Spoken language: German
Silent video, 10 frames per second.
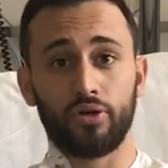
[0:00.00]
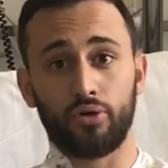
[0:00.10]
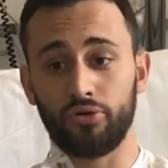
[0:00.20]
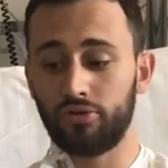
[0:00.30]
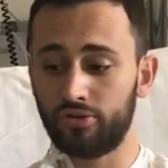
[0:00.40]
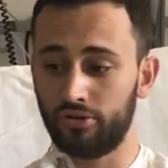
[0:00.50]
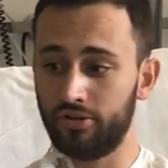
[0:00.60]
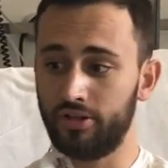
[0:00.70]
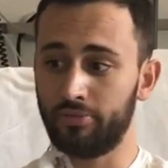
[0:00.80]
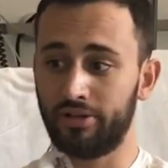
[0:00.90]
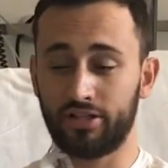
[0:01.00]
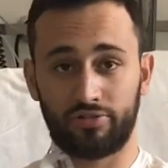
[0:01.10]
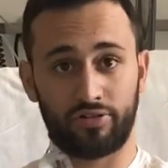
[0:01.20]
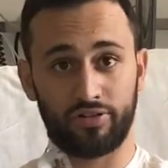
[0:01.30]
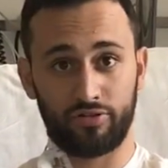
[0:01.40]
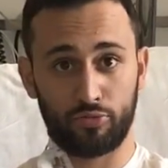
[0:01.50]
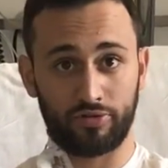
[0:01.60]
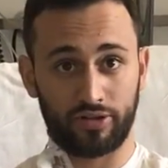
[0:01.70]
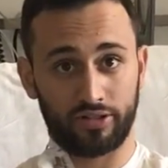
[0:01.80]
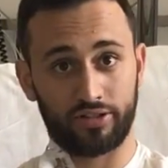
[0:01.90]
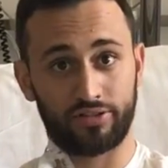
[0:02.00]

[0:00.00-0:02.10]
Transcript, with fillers: und äh, hier mein Herzfrequenz hat überwacht.